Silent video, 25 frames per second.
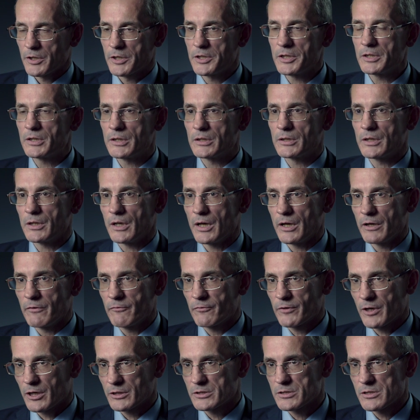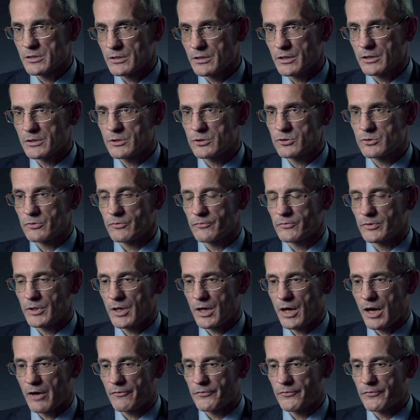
Китай, в конце концов, да.